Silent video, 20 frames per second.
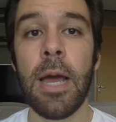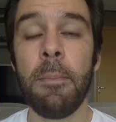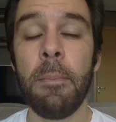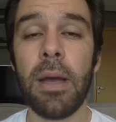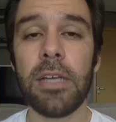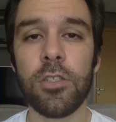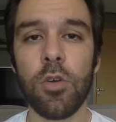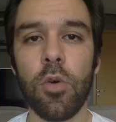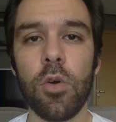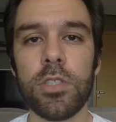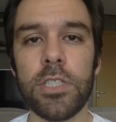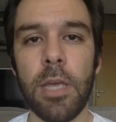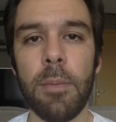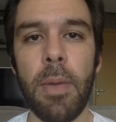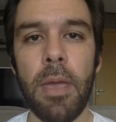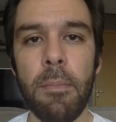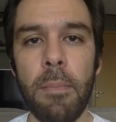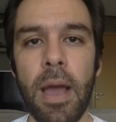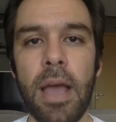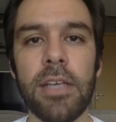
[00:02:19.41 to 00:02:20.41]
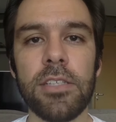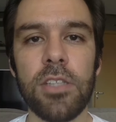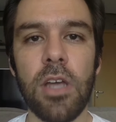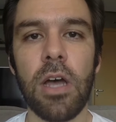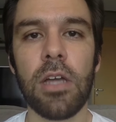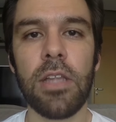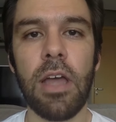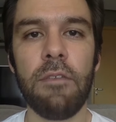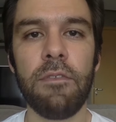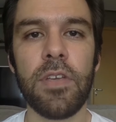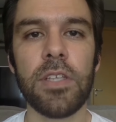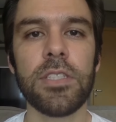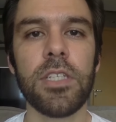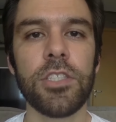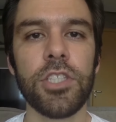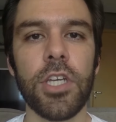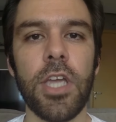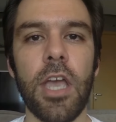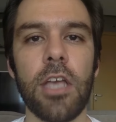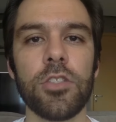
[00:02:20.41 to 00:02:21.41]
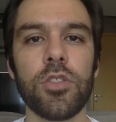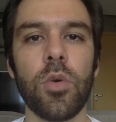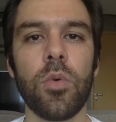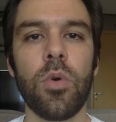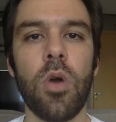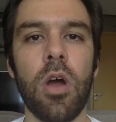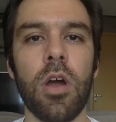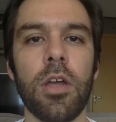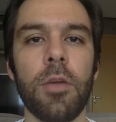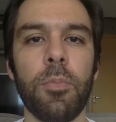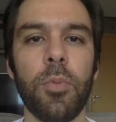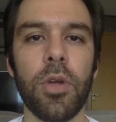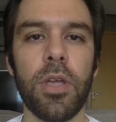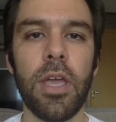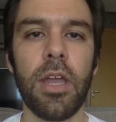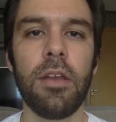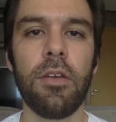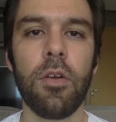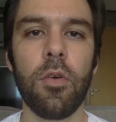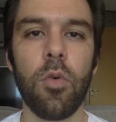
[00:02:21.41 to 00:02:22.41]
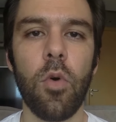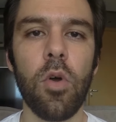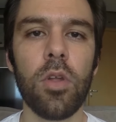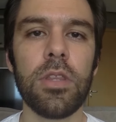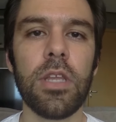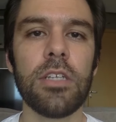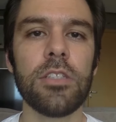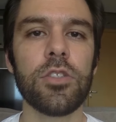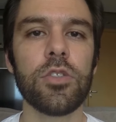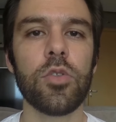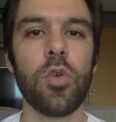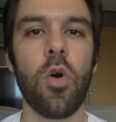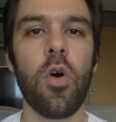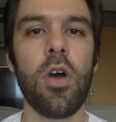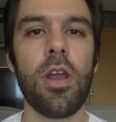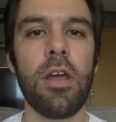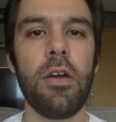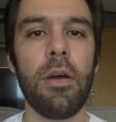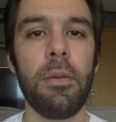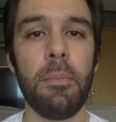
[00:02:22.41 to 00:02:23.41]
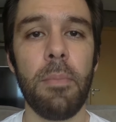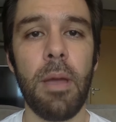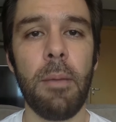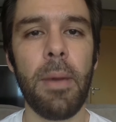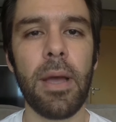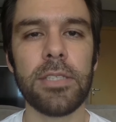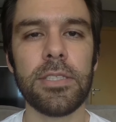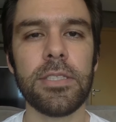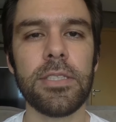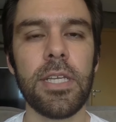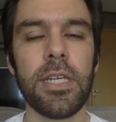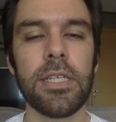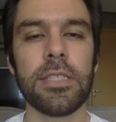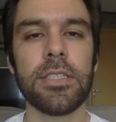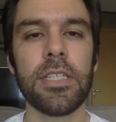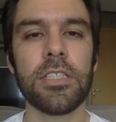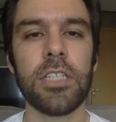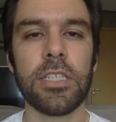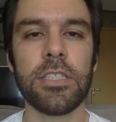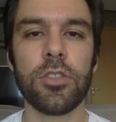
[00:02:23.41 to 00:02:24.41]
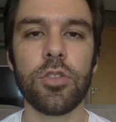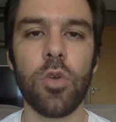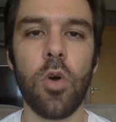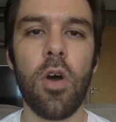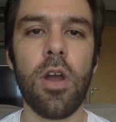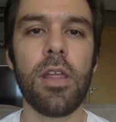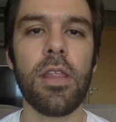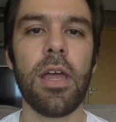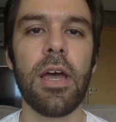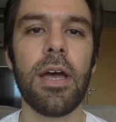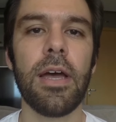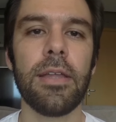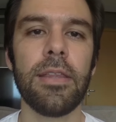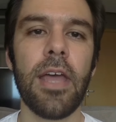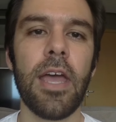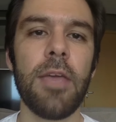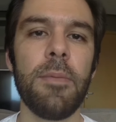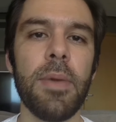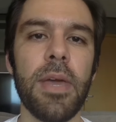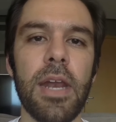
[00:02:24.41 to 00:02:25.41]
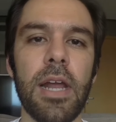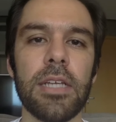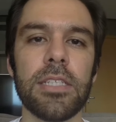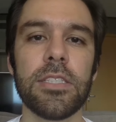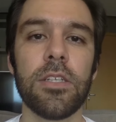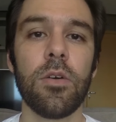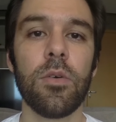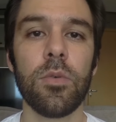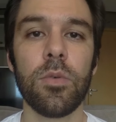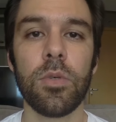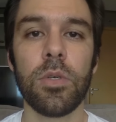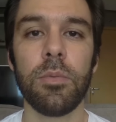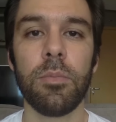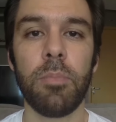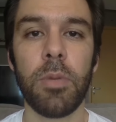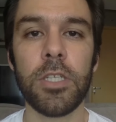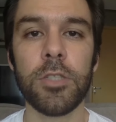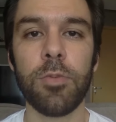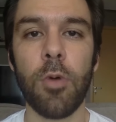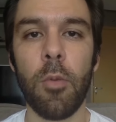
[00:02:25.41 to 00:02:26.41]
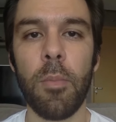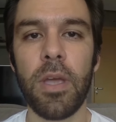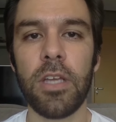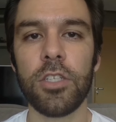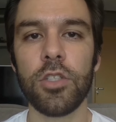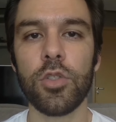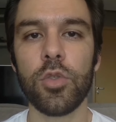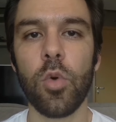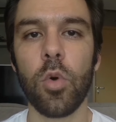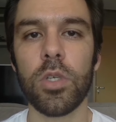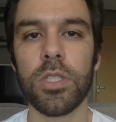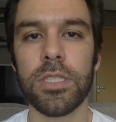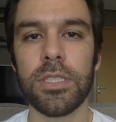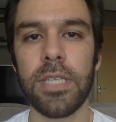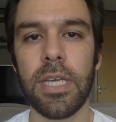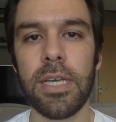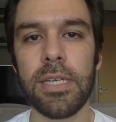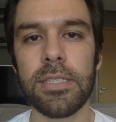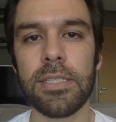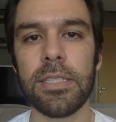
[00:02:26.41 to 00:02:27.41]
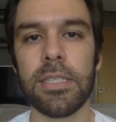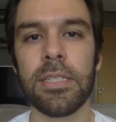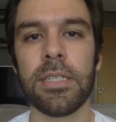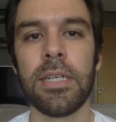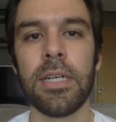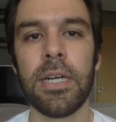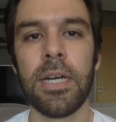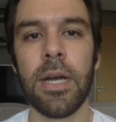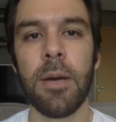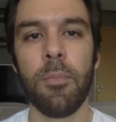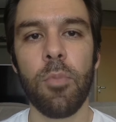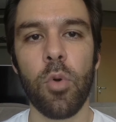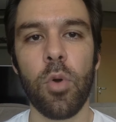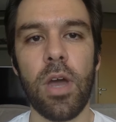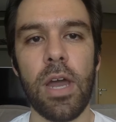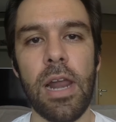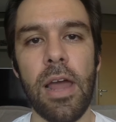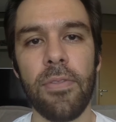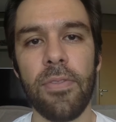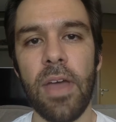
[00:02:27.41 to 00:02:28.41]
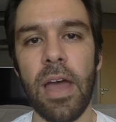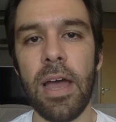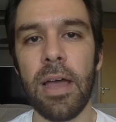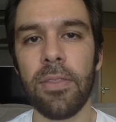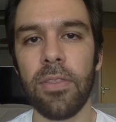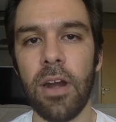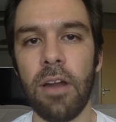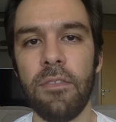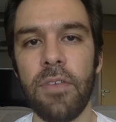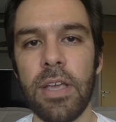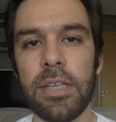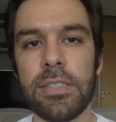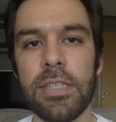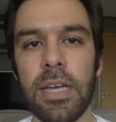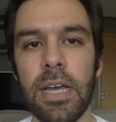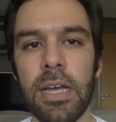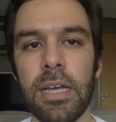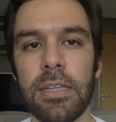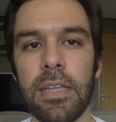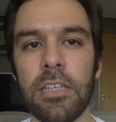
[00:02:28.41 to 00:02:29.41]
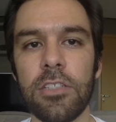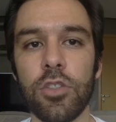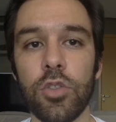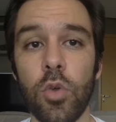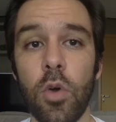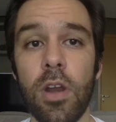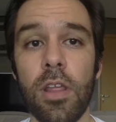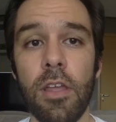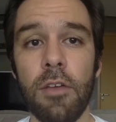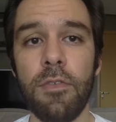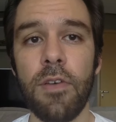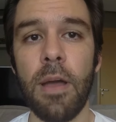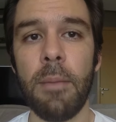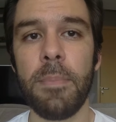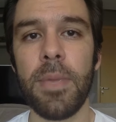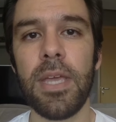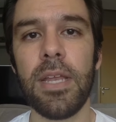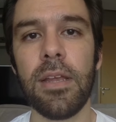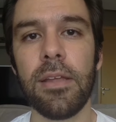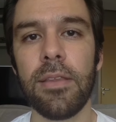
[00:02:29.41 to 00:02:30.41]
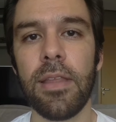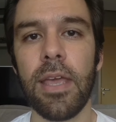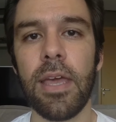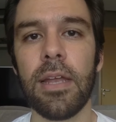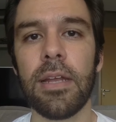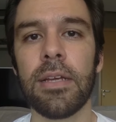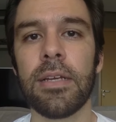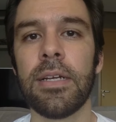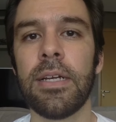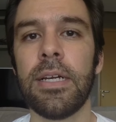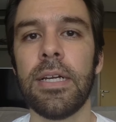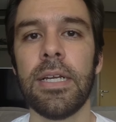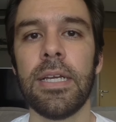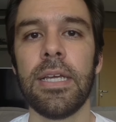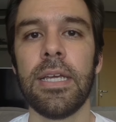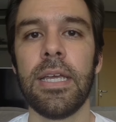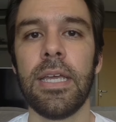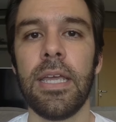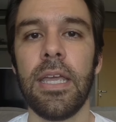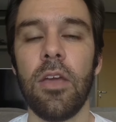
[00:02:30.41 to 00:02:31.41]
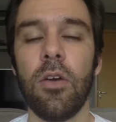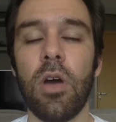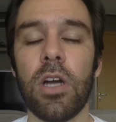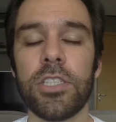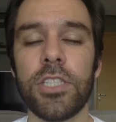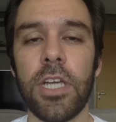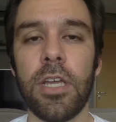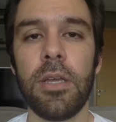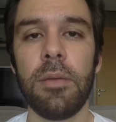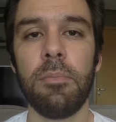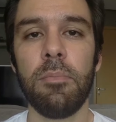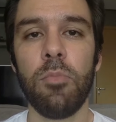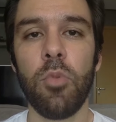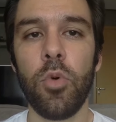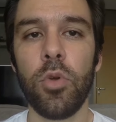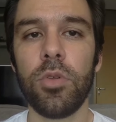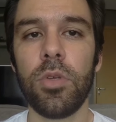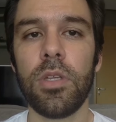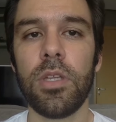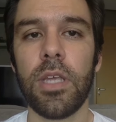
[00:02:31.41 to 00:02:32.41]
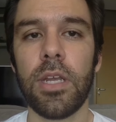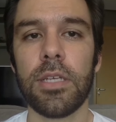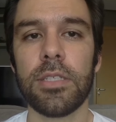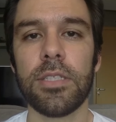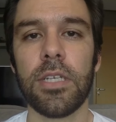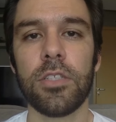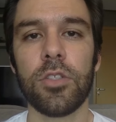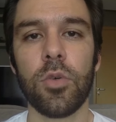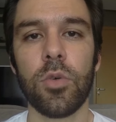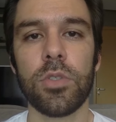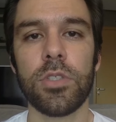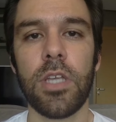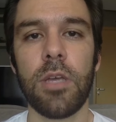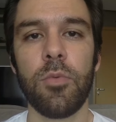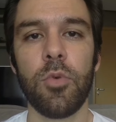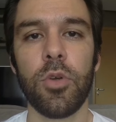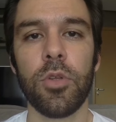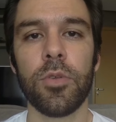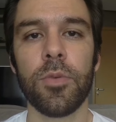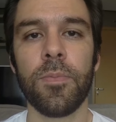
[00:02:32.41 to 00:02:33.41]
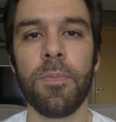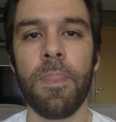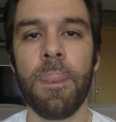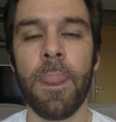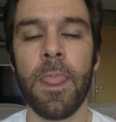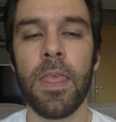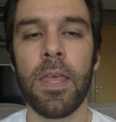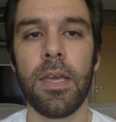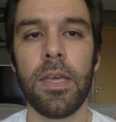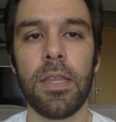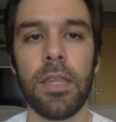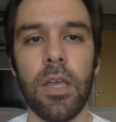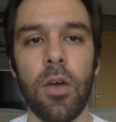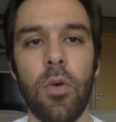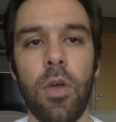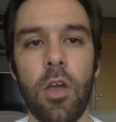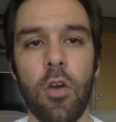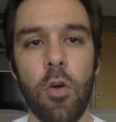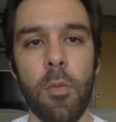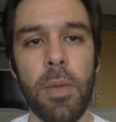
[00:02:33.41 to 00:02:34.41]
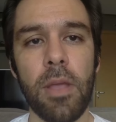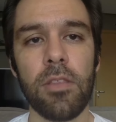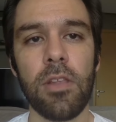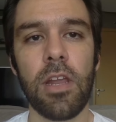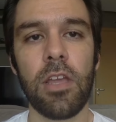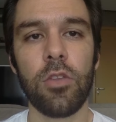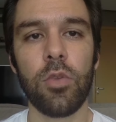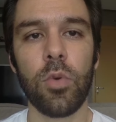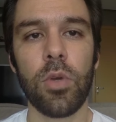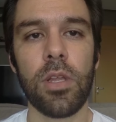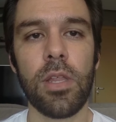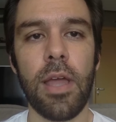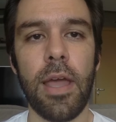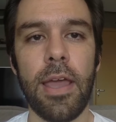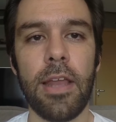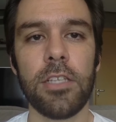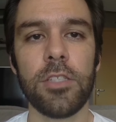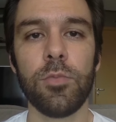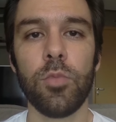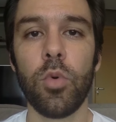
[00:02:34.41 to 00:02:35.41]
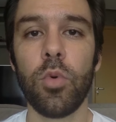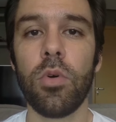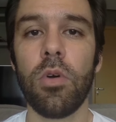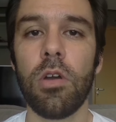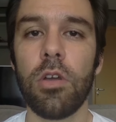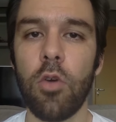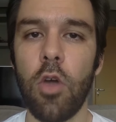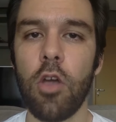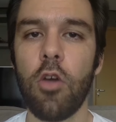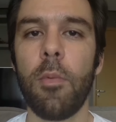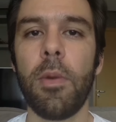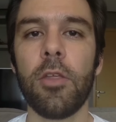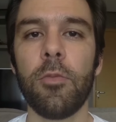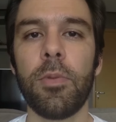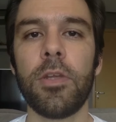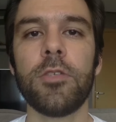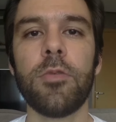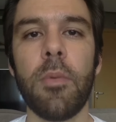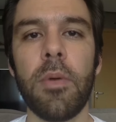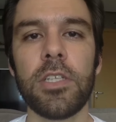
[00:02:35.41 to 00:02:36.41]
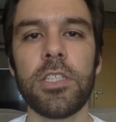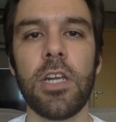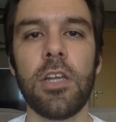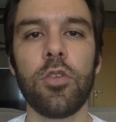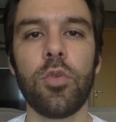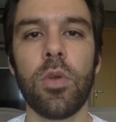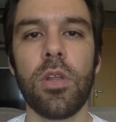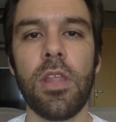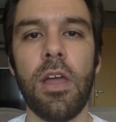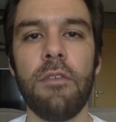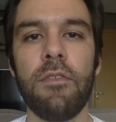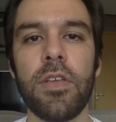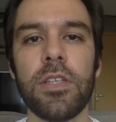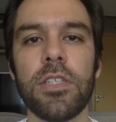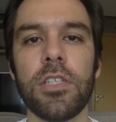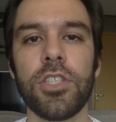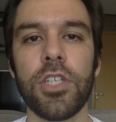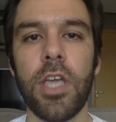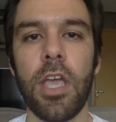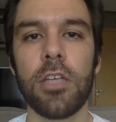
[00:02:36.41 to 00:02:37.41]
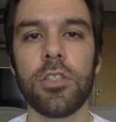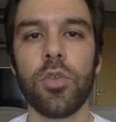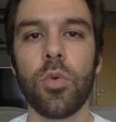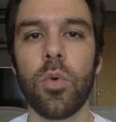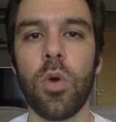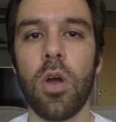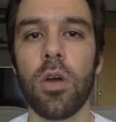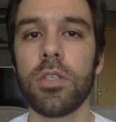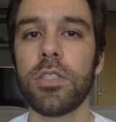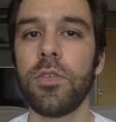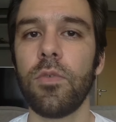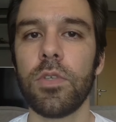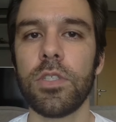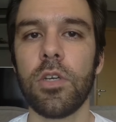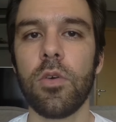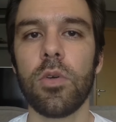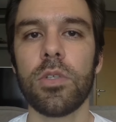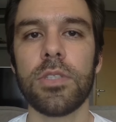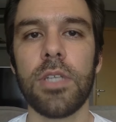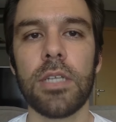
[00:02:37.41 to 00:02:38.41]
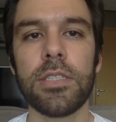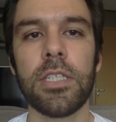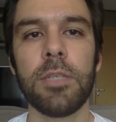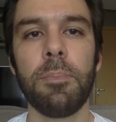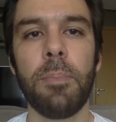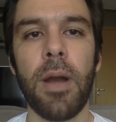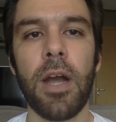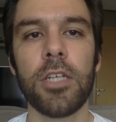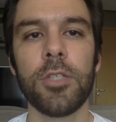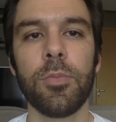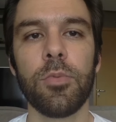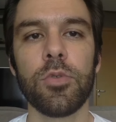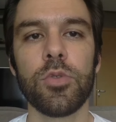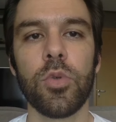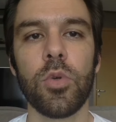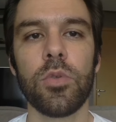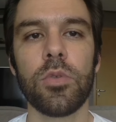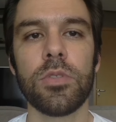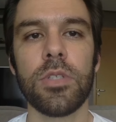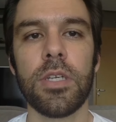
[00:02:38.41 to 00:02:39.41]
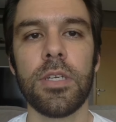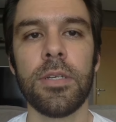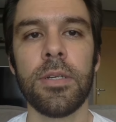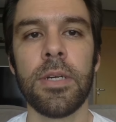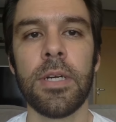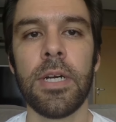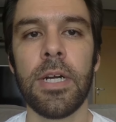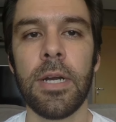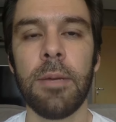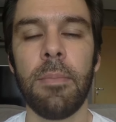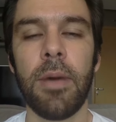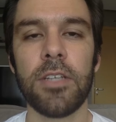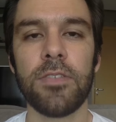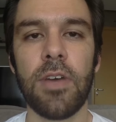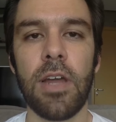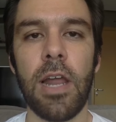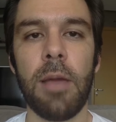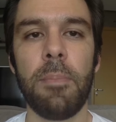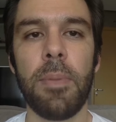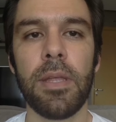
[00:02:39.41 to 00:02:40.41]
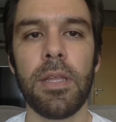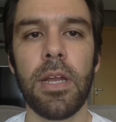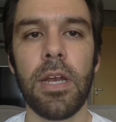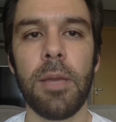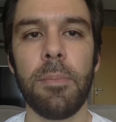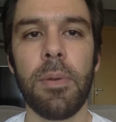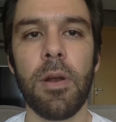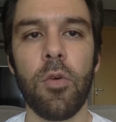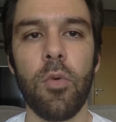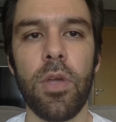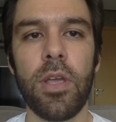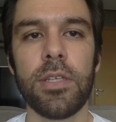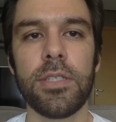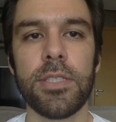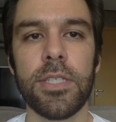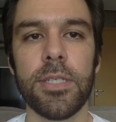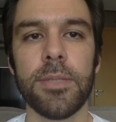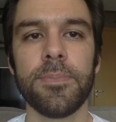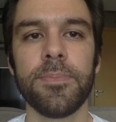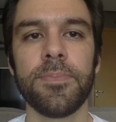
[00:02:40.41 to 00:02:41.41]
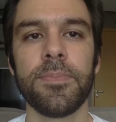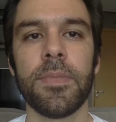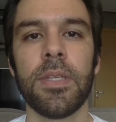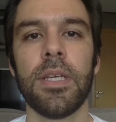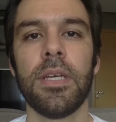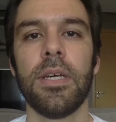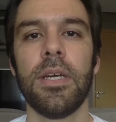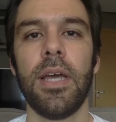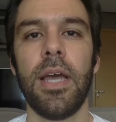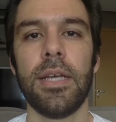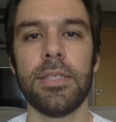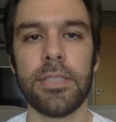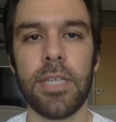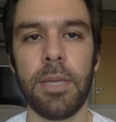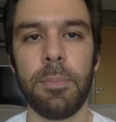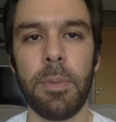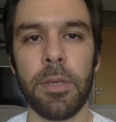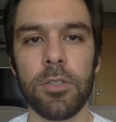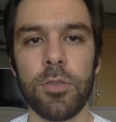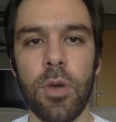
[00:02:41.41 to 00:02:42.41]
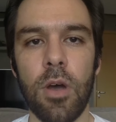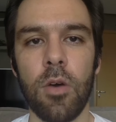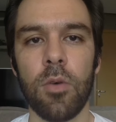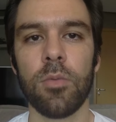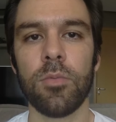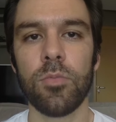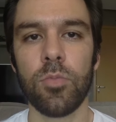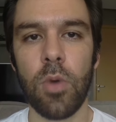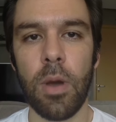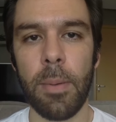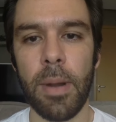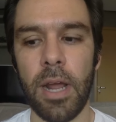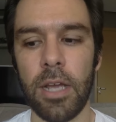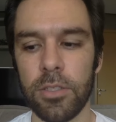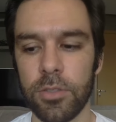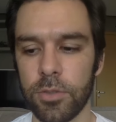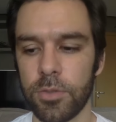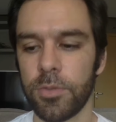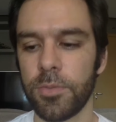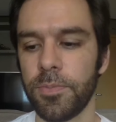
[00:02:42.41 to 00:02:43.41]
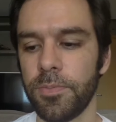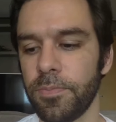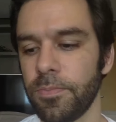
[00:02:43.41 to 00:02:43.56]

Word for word: Mas eu gostei bem mais da, da vista de Castle Rock, porque ele conta a história, é, é mais interessante, a história da, da imigração, principalmente escocesa, para o Canadá, através da, da história da família dela. Eu achei muito interessante, eu gostei muito. Então recomendo a leitura da Alice Moore, recomendo principalmente a leitura da vista de Castle Rock. Se você gostar, se parte para os outros aí. Mas vale a pena ler para conhecer. É isso aí, pessoal. Um abraço.